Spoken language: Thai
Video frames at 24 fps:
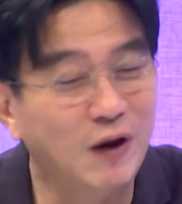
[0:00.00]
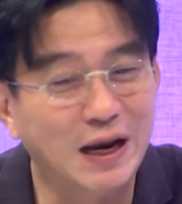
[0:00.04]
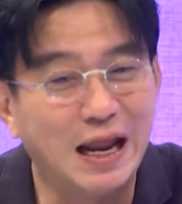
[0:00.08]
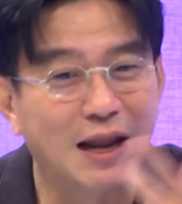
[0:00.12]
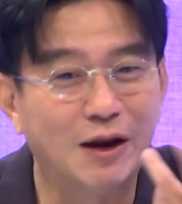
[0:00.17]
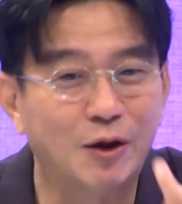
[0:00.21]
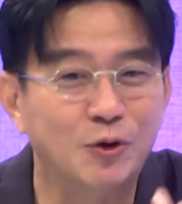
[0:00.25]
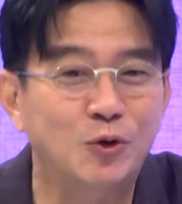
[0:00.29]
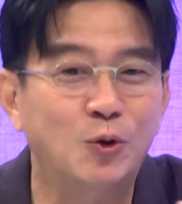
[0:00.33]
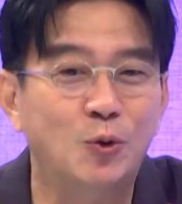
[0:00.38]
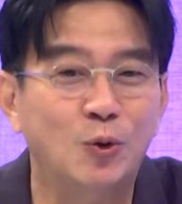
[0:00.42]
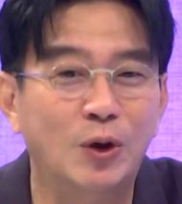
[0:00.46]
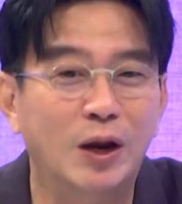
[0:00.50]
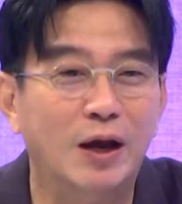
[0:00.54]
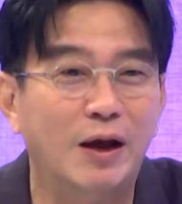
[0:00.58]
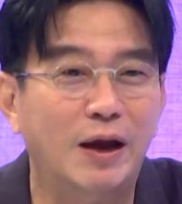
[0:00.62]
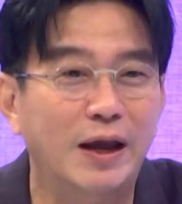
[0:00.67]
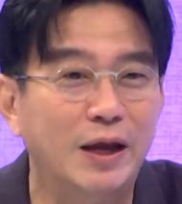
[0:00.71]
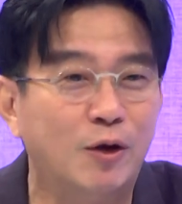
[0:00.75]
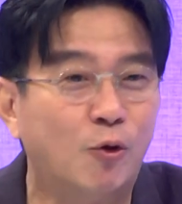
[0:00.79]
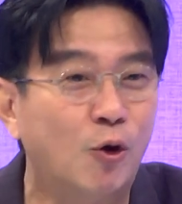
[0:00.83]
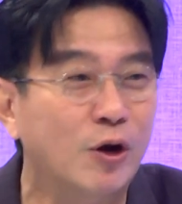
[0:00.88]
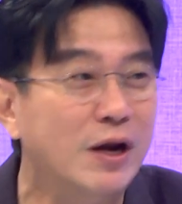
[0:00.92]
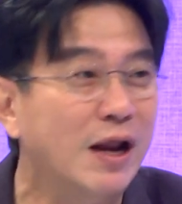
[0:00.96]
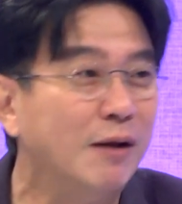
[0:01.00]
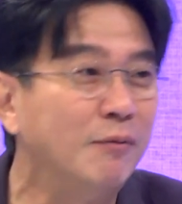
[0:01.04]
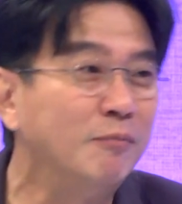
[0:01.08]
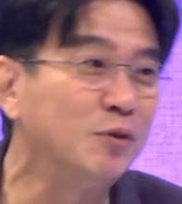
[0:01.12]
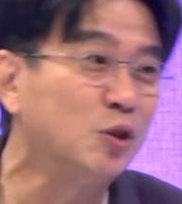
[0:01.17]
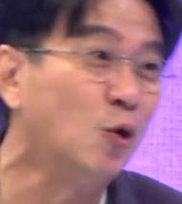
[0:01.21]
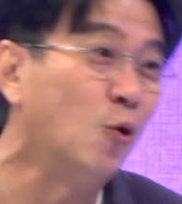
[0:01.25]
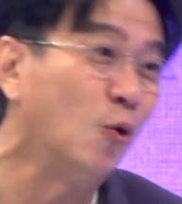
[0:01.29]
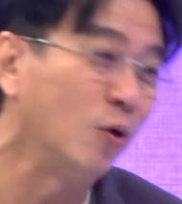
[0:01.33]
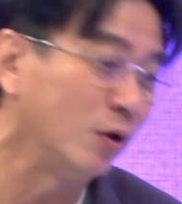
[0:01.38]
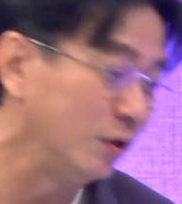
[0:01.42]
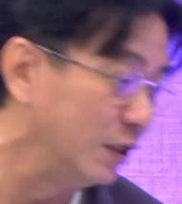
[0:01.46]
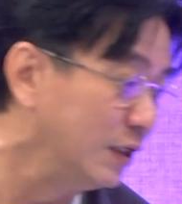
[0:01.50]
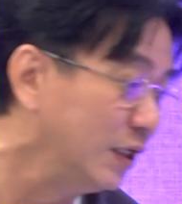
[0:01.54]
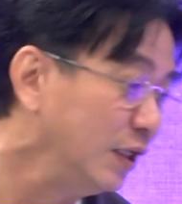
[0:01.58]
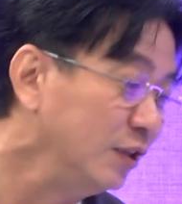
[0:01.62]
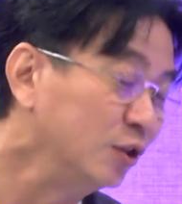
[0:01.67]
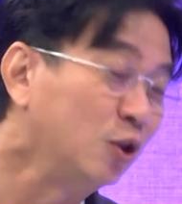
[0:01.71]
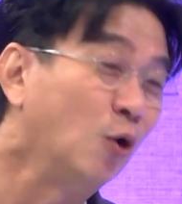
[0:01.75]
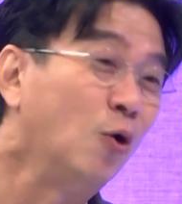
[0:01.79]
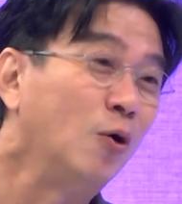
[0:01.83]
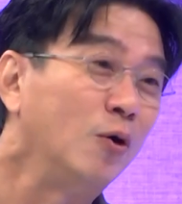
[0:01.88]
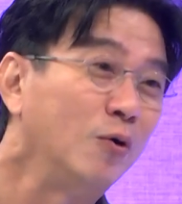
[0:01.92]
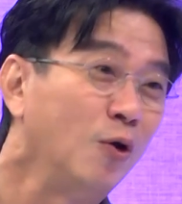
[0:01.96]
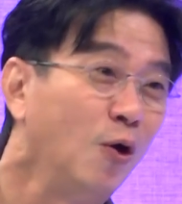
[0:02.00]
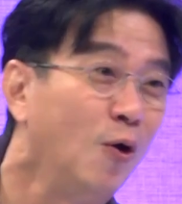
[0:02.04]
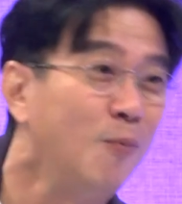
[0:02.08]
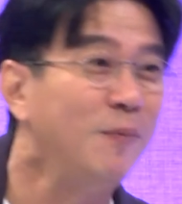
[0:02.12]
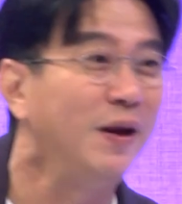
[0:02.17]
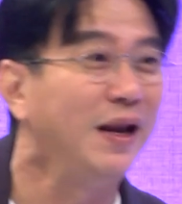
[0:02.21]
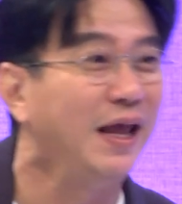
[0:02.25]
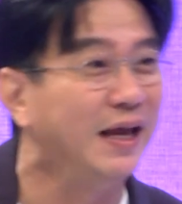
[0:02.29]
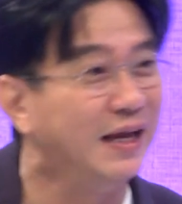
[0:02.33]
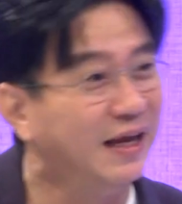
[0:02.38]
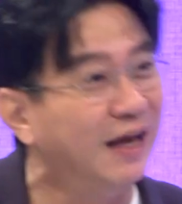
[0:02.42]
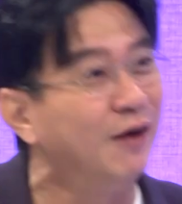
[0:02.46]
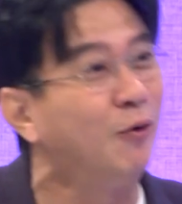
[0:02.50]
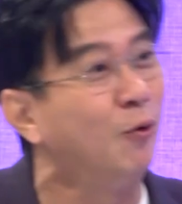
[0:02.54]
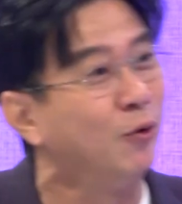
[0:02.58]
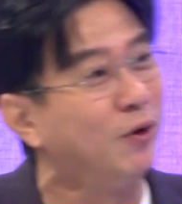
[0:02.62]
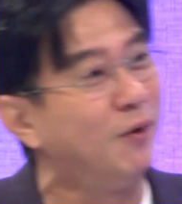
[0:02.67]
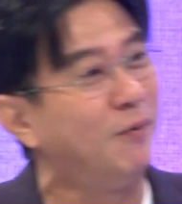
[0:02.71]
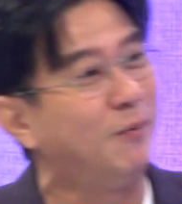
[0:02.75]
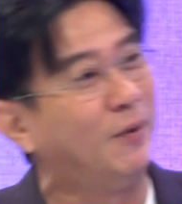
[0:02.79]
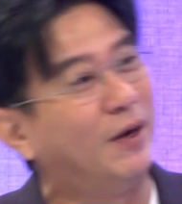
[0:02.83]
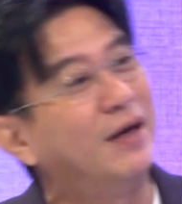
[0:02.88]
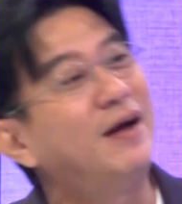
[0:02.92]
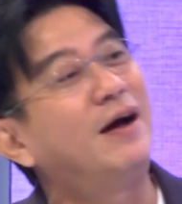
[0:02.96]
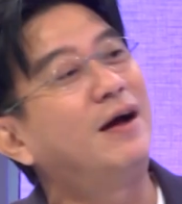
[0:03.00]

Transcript: เวลาเราดูแล้วไอ้คนนั้นตกลื่นตกล้มอะไรเงี้ยคนก็